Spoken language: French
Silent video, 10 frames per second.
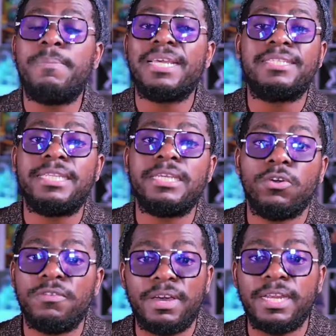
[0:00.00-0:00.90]
pas la
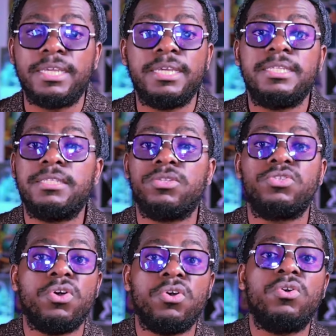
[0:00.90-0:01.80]
Silicon Valley. Ce
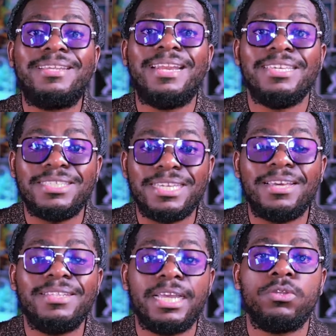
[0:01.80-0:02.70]
sont les
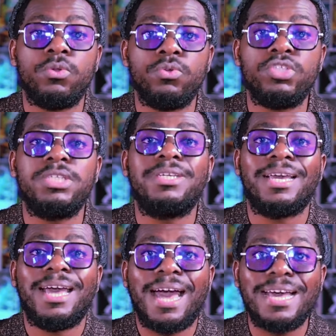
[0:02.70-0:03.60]
géants technologiques
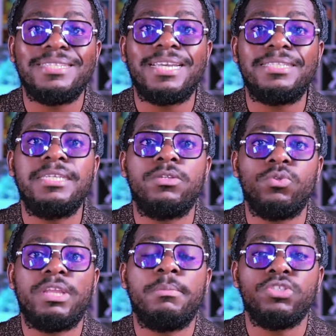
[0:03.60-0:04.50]
asiatiques,
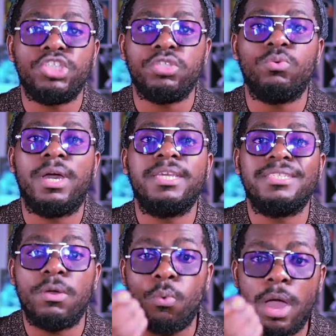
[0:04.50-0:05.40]
notamment chinois,
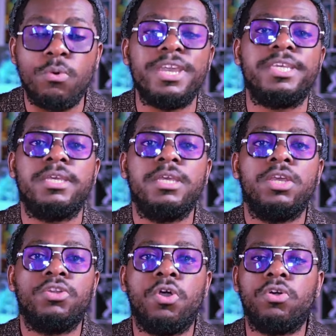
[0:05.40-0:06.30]
c'est Huawei.
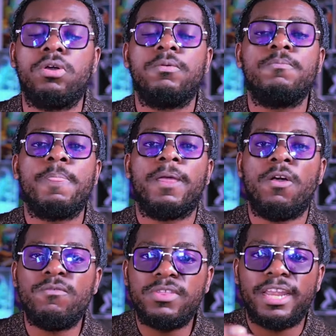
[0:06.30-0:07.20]
Donc,
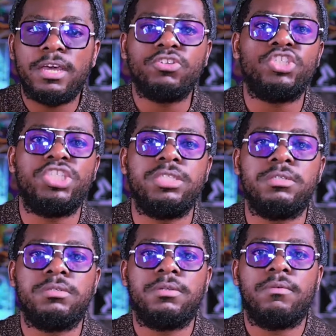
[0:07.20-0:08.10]
quand vous allez en Chine,
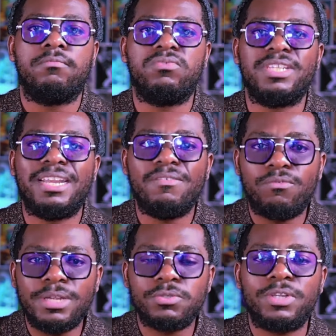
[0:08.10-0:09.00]
vous allez
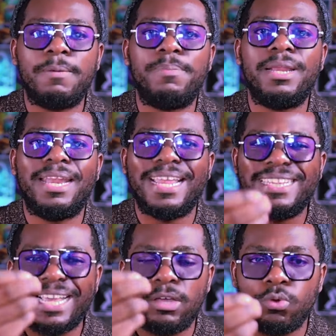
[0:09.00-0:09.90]
voir ce qu'on appelle la
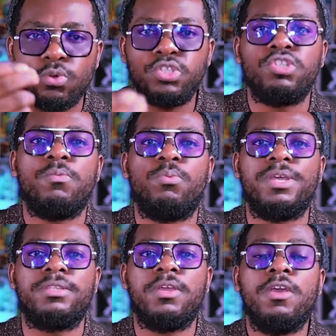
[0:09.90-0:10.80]
technologie de
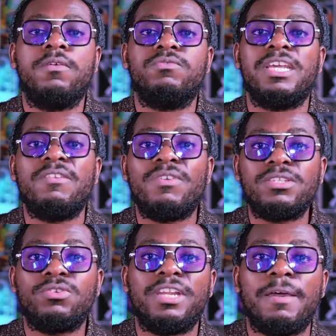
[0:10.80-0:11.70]
pointe. Vous allez voir
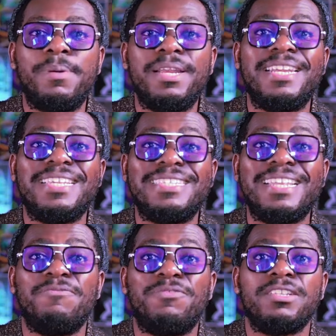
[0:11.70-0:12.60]
ce qu'on appelle des
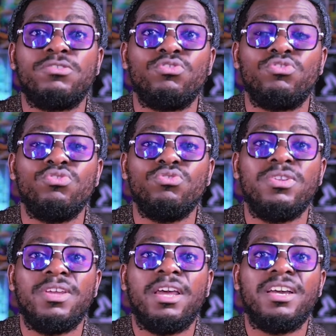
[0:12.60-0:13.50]
infrastructures
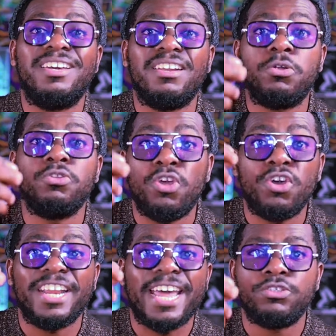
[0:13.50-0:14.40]

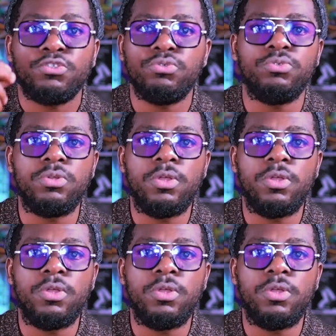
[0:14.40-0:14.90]
grandeur nature.